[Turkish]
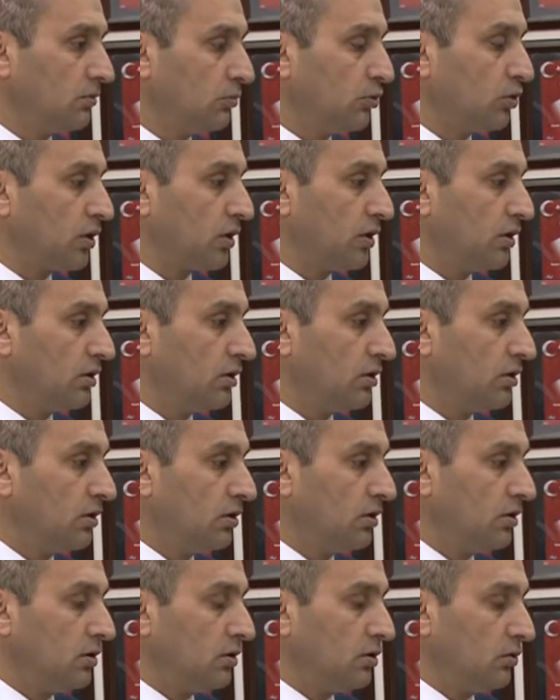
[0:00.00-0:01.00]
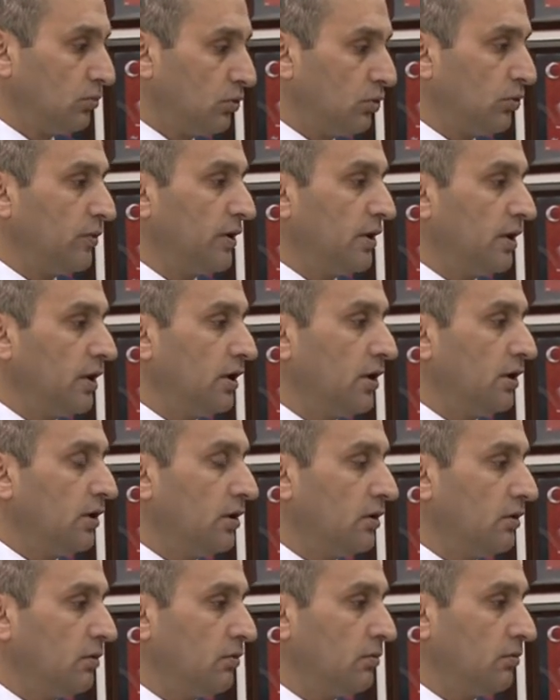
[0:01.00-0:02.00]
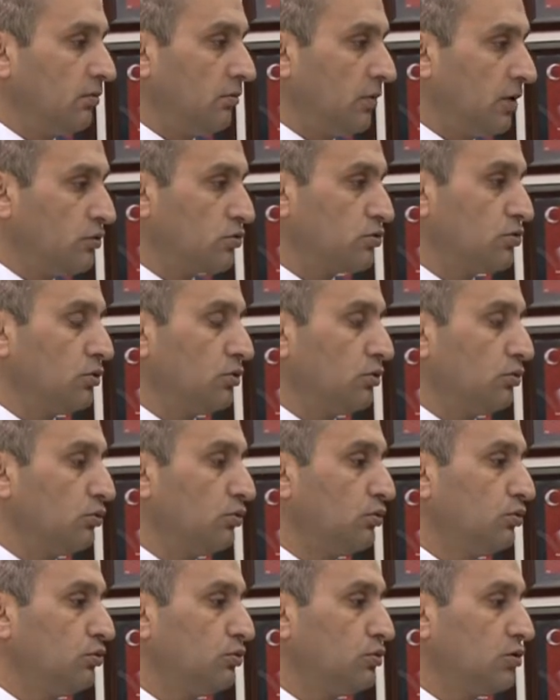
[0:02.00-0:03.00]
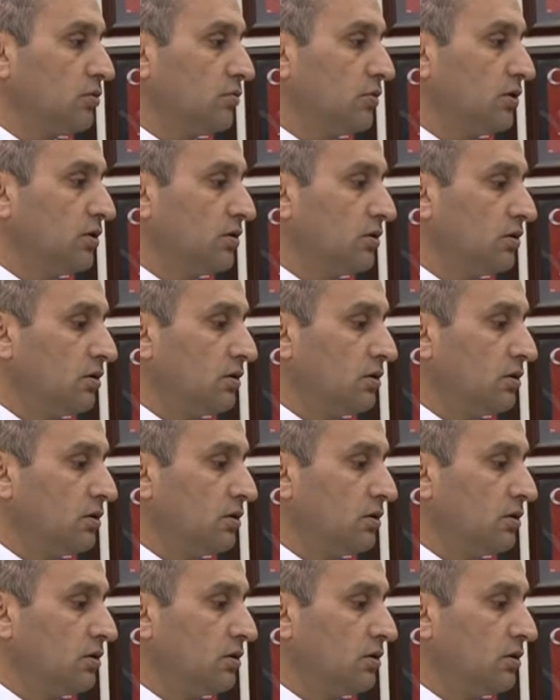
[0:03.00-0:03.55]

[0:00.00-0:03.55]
buraya bu bedelli mevzusunu duyduğu zaman